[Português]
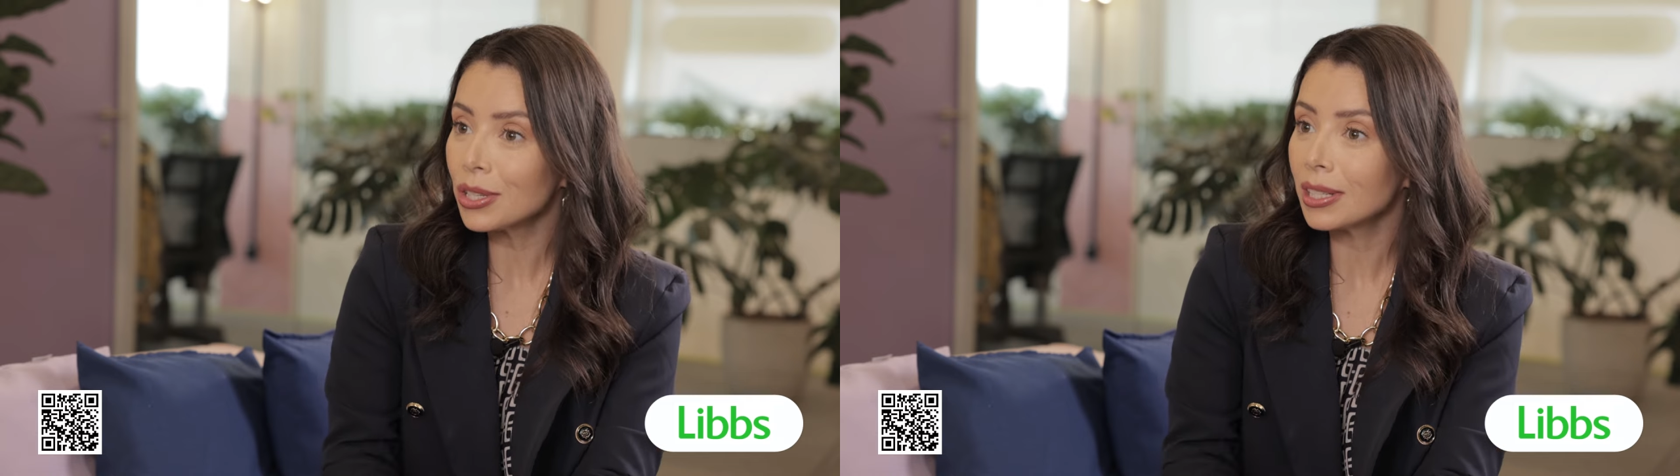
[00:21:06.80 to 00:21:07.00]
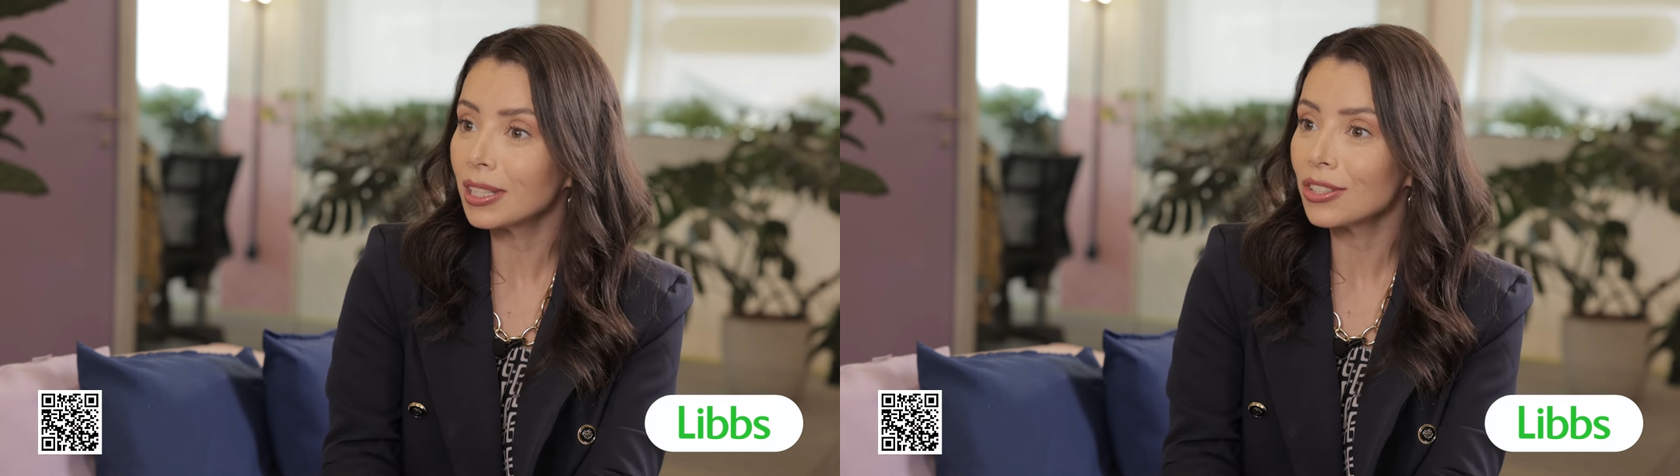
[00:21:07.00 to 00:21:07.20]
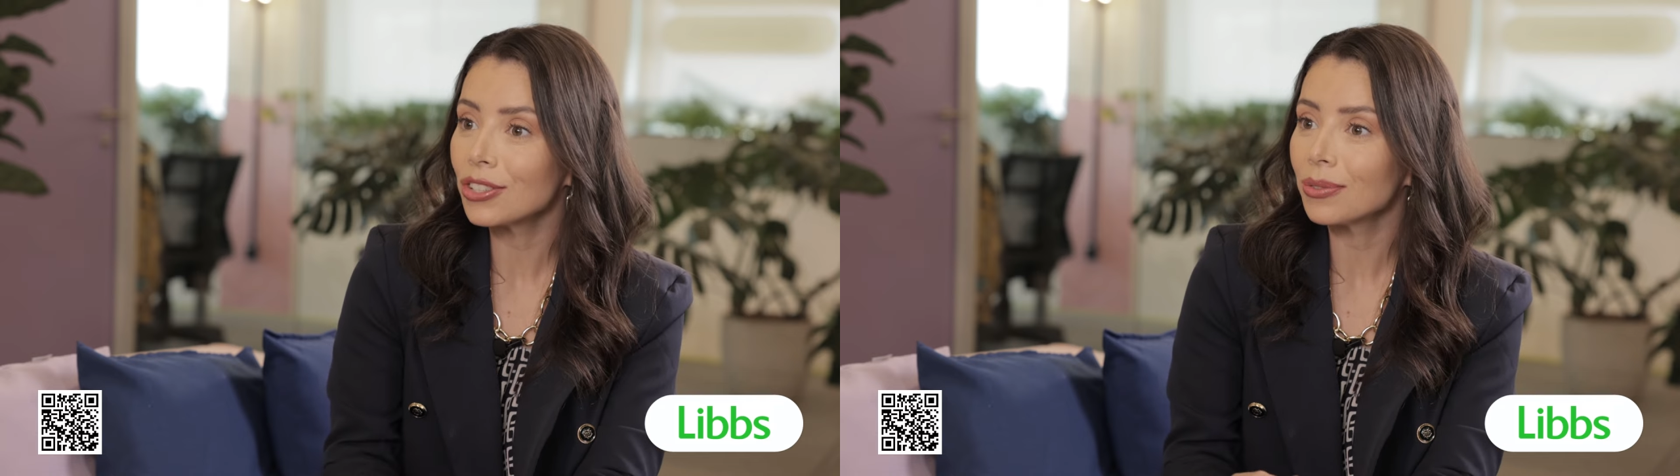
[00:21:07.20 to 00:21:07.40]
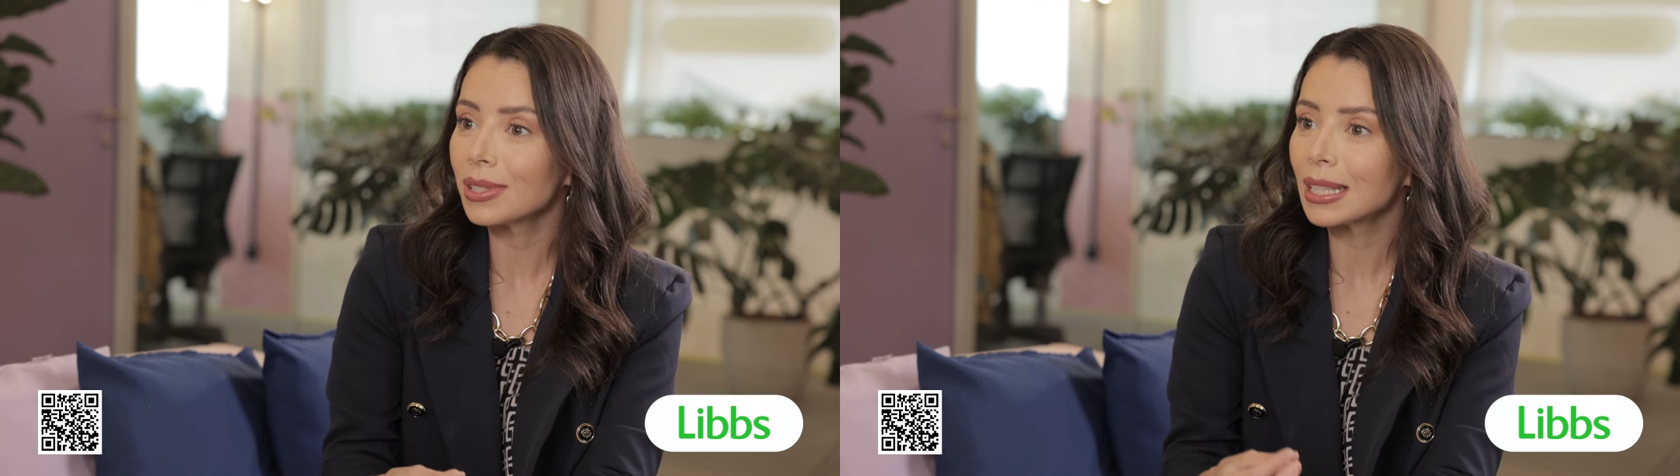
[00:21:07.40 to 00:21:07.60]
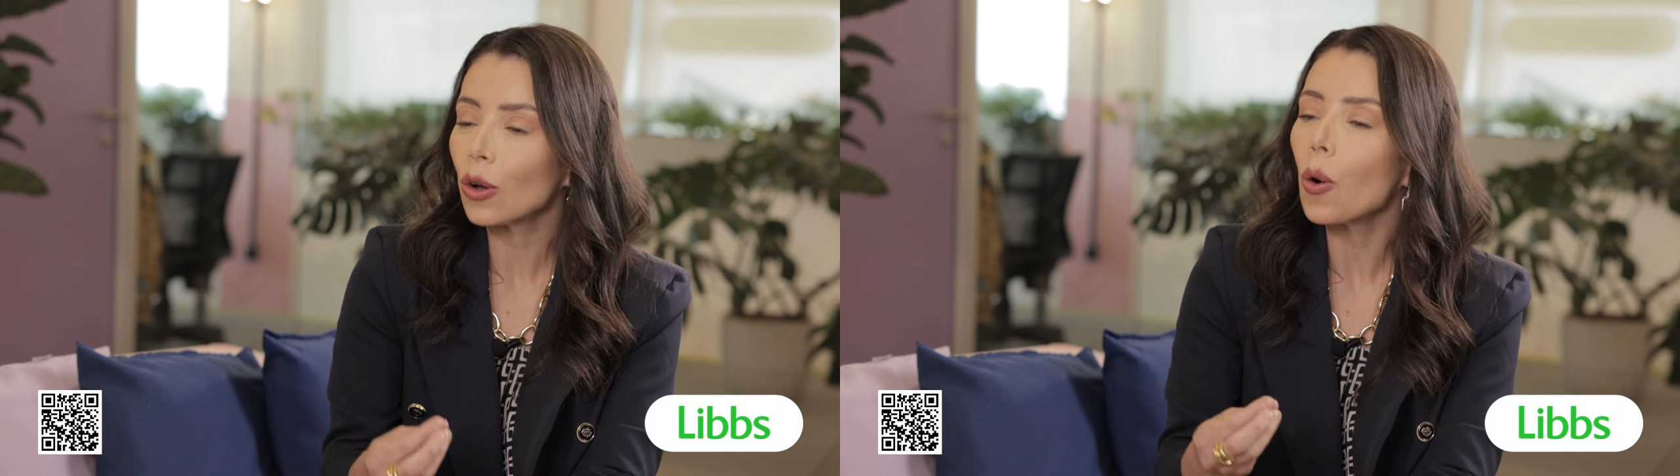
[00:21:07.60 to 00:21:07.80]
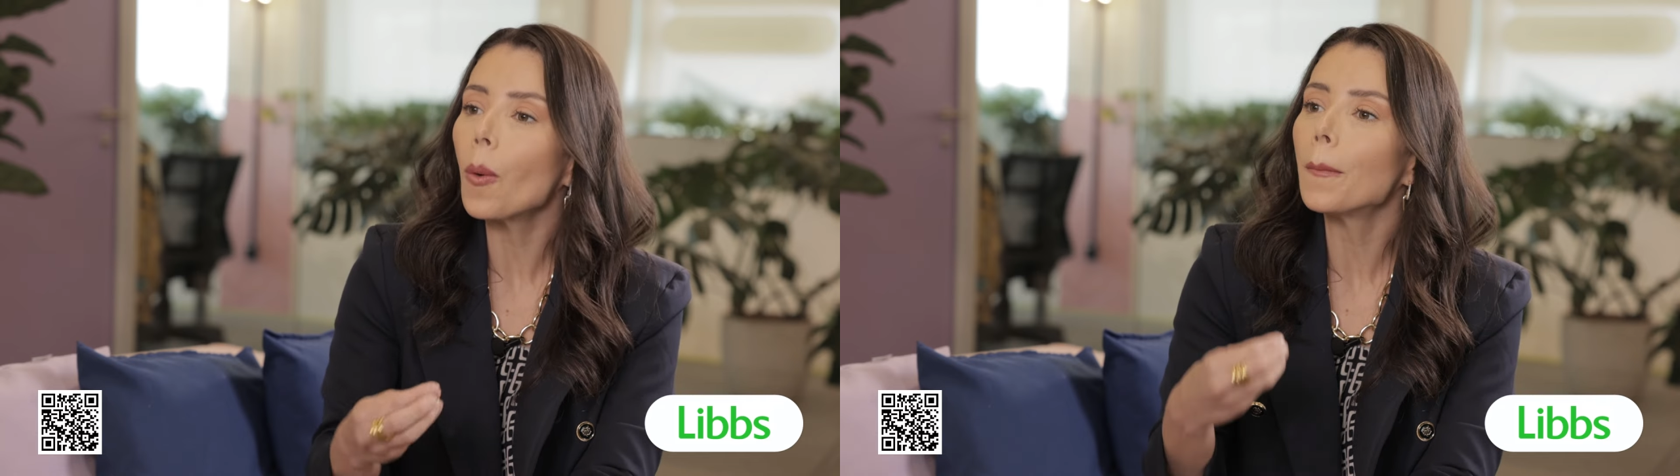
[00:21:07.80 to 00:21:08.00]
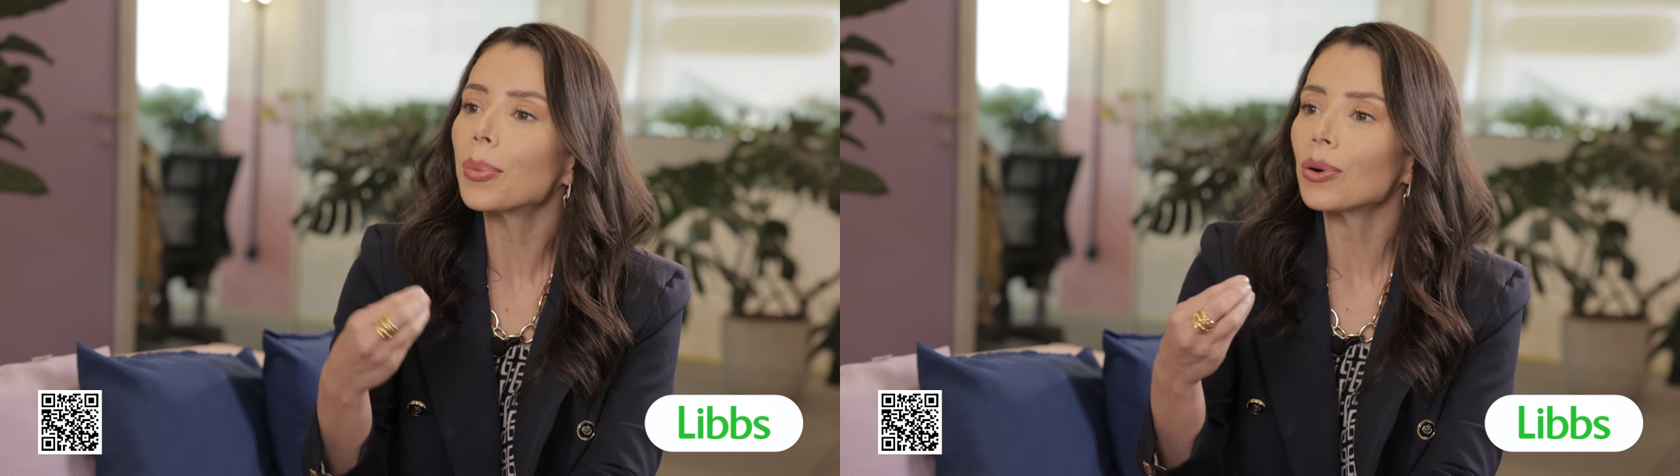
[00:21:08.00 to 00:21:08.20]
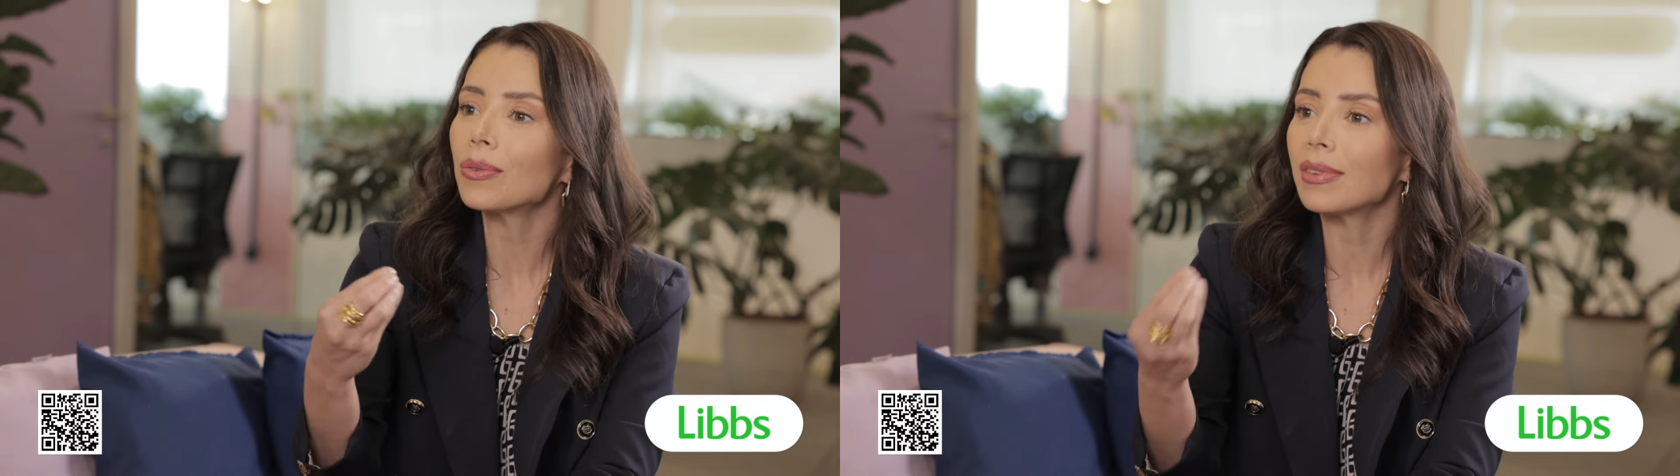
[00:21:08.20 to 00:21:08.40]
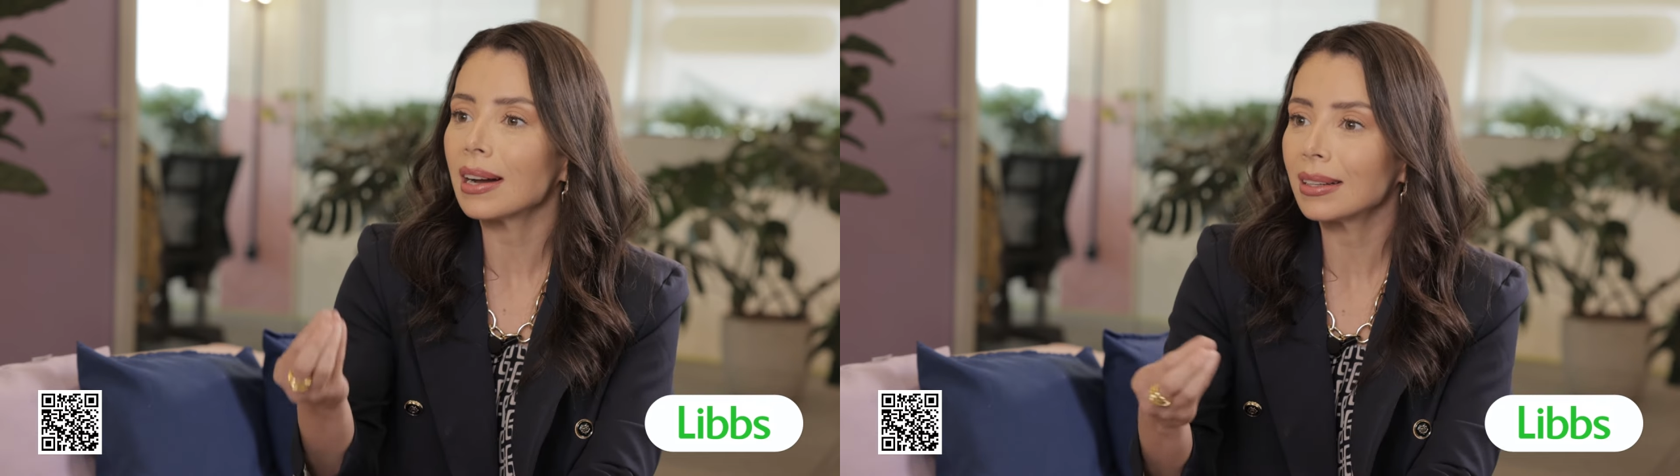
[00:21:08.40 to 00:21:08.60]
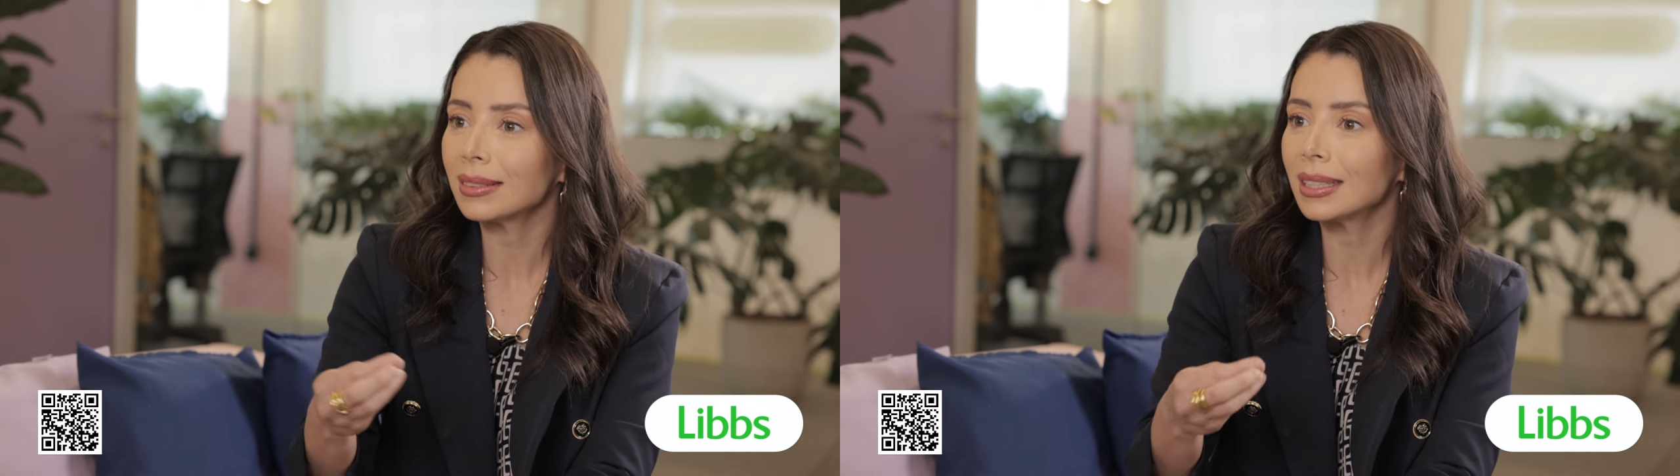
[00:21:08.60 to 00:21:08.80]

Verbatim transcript: de, de você comprovar